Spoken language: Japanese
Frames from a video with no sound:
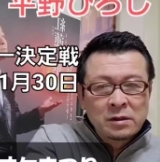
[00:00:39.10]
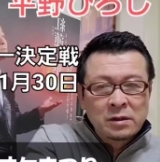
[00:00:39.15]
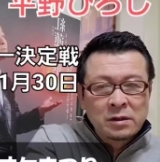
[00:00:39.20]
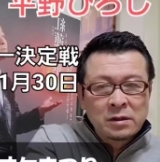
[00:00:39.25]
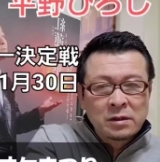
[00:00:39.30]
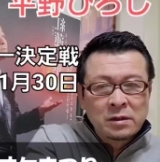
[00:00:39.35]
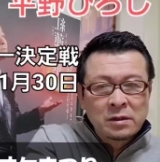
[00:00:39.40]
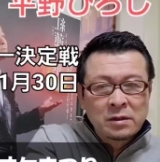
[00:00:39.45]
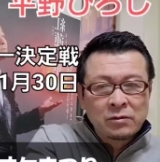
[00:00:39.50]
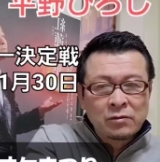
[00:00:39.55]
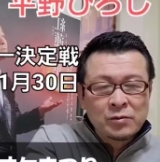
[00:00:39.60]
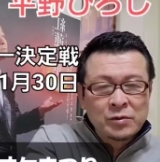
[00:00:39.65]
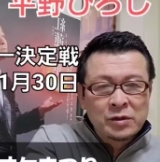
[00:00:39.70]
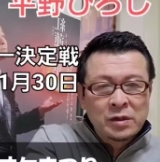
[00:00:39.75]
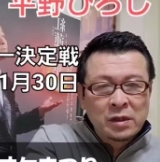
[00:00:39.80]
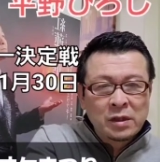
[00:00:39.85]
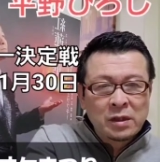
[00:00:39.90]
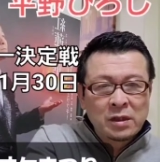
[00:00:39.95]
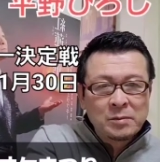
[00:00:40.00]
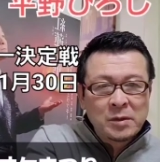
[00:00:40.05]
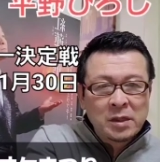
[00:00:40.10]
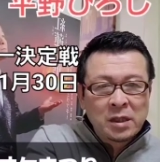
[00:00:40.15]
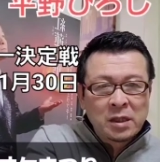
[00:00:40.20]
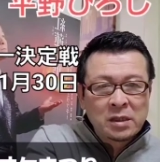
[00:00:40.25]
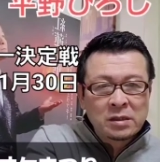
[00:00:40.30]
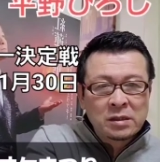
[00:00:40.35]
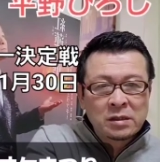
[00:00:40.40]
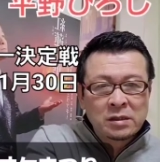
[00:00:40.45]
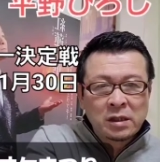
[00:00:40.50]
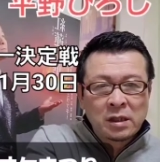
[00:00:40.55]
えー、お店から今
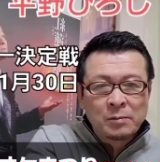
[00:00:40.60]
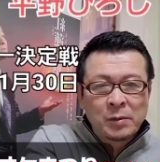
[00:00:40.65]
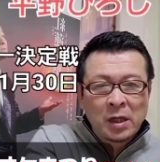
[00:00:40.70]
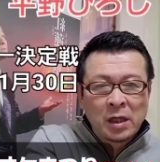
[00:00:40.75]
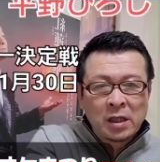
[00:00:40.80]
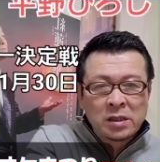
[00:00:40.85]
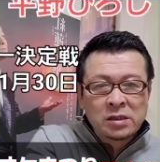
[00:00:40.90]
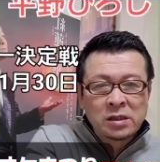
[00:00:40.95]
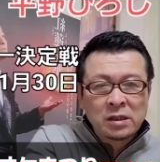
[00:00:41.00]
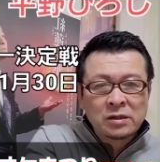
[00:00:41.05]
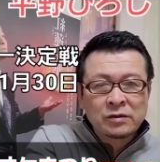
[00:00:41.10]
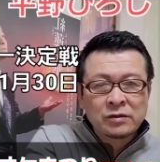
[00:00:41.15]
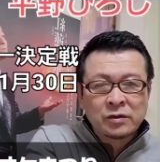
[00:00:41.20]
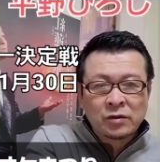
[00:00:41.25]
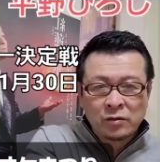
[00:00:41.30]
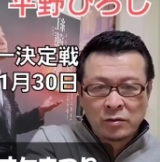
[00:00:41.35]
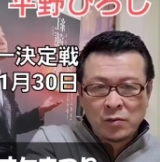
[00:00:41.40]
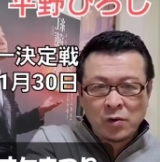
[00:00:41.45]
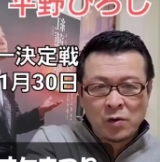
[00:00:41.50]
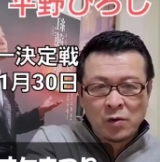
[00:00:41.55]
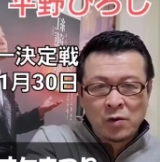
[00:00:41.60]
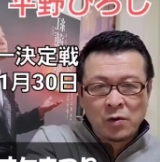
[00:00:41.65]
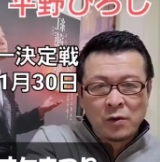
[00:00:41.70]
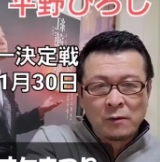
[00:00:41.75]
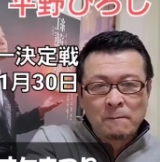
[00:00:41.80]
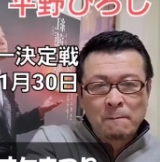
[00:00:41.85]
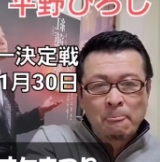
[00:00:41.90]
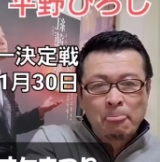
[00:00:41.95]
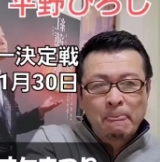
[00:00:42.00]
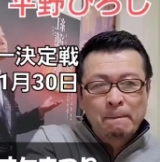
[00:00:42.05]
帰ってきたばっかしなんですけど
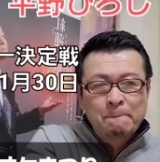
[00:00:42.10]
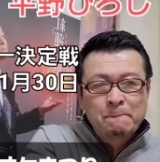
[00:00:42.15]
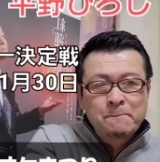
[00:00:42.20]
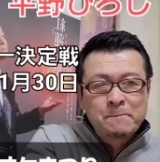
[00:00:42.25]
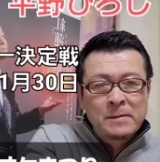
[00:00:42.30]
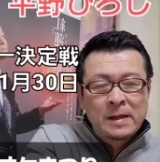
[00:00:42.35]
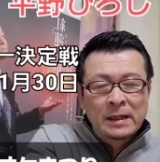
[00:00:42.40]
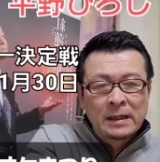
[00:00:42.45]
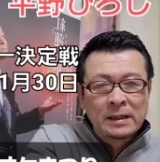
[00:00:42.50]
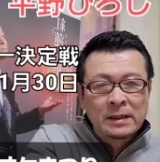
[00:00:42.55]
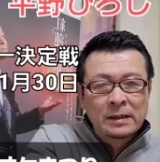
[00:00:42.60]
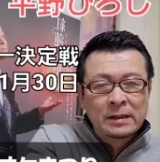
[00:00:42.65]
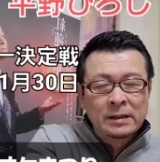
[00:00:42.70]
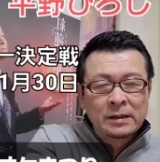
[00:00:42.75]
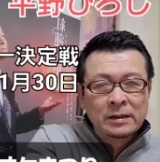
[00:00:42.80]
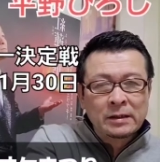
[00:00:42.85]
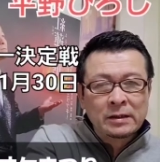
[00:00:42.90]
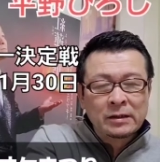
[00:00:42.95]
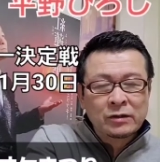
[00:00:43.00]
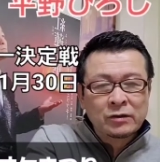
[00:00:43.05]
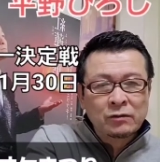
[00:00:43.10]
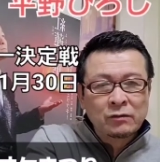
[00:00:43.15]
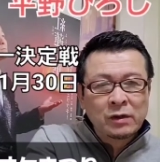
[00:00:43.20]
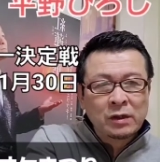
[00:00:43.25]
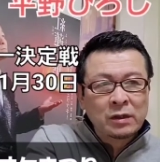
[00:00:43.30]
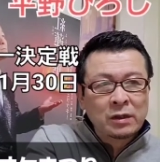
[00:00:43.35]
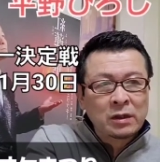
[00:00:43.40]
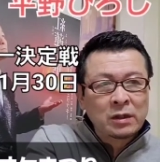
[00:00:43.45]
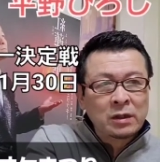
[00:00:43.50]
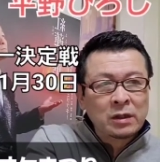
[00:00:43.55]
も、えー、今日
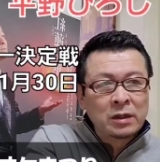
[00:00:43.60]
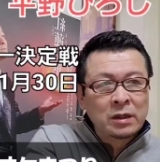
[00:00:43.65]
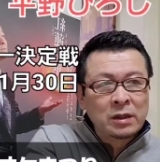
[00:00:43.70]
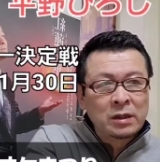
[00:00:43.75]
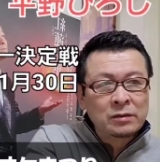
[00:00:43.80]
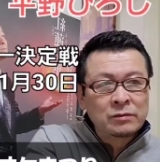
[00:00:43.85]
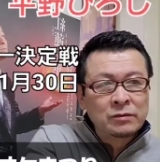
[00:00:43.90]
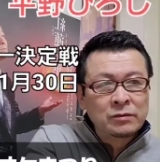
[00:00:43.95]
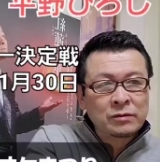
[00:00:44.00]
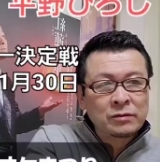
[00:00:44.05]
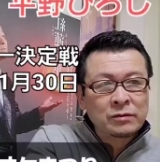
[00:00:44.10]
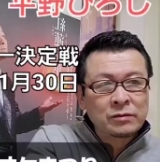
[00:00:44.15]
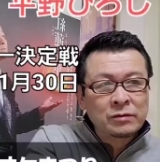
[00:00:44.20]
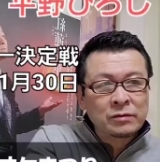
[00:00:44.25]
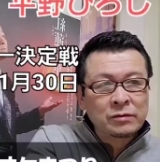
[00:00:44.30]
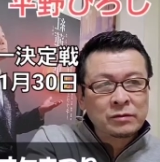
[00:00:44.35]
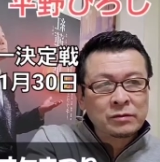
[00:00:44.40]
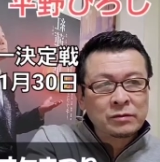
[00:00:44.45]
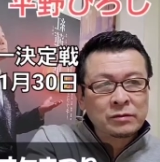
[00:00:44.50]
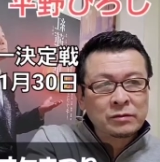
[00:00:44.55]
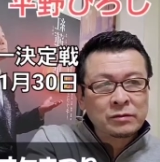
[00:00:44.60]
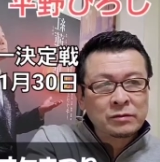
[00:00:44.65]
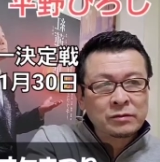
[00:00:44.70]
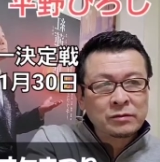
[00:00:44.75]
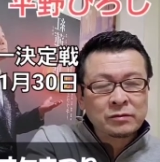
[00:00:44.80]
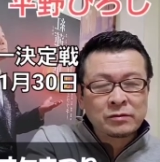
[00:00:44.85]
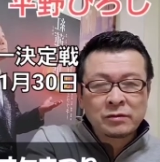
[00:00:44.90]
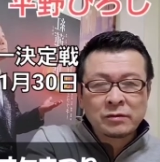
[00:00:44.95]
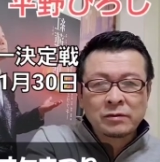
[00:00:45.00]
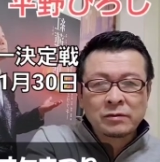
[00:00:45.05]
は、あ
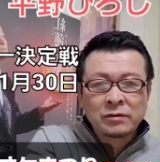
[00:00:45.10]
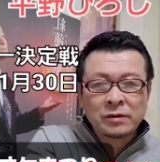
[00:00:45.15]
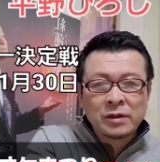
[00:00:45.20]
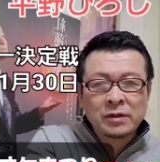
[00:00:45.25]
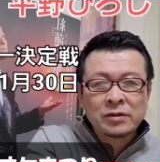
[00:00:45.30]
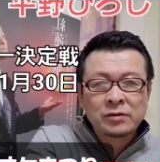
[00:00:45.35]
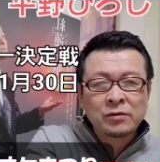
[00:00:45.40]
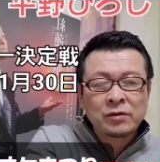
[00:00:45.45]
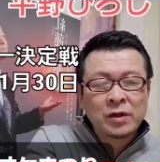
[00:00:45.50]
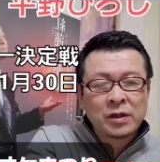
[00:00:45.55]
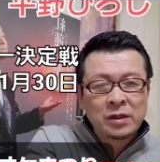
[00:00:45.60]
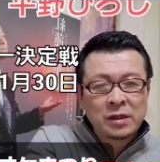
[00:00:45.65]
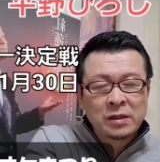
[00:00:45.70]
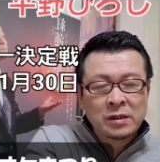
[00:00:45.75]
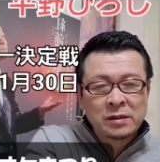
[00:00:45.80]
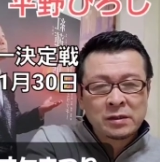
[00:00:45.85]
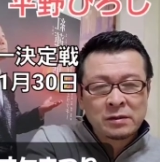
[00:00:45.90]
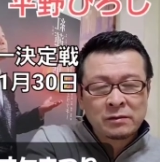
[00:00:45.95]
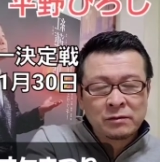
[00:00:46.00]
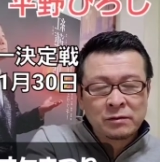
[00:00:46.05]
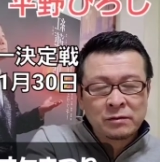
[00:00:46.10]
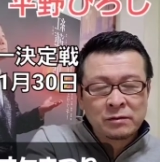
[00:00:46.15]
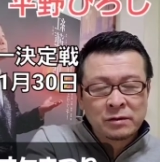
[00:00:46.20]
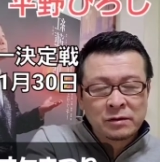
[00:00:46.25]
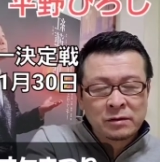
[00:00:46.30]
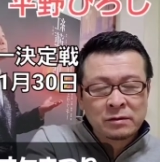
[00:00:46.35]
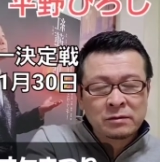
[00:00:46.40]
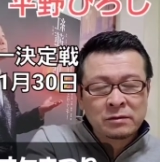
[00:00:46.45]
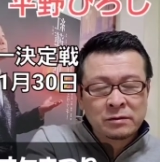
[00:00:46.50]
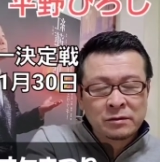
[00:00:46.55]
のー、ちょっとね、一桁の
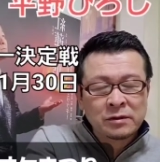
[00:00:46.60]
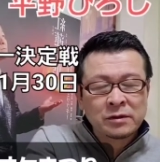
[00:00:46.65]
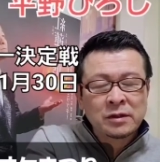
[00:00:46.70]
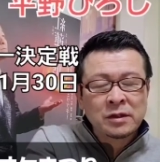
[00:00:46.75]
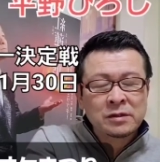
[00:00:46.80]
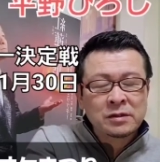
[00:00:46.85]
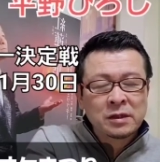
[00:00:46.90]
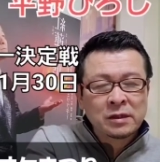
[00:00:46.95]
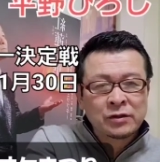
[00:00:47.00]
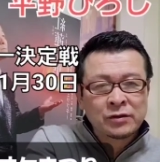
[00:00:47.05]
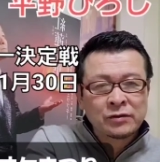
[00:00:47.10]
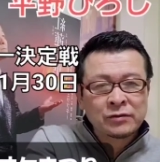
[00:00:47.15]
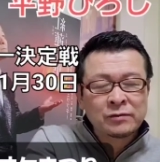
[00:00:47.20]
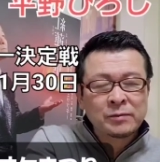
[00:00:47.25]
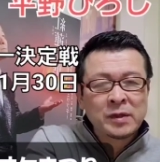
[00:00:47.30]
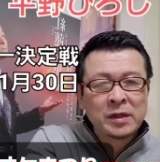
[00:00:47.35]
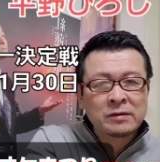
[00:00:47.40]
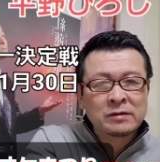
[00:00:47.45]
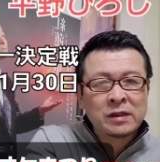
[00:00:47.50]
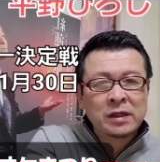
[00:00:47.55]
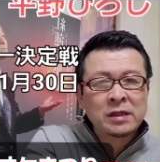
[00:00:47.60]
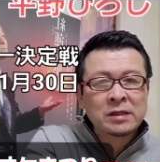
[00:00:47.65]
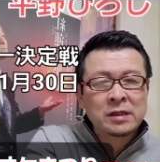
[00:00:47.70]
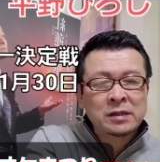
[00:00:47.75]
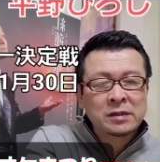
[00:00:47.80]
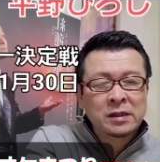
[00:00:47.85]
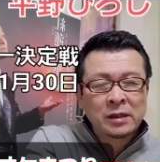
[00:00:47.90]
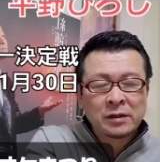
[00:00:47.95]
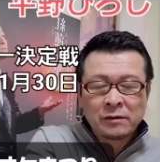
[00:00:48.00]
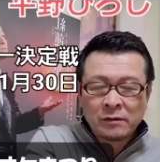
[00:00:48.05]
水でした、9名ぐらい
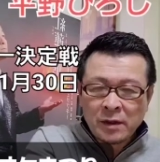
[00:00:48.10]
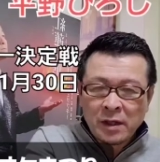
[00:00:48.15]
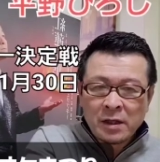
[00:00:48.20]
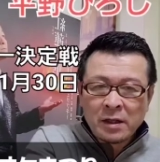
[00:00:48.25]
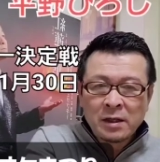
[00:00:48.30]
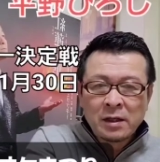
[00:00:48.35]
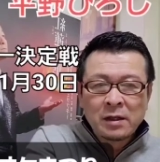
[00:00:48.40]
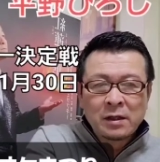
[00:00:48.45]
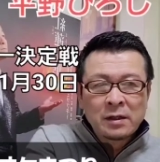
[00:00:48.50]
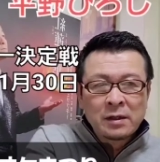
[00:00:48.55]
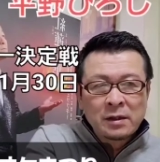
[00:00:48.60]
でしたけどね、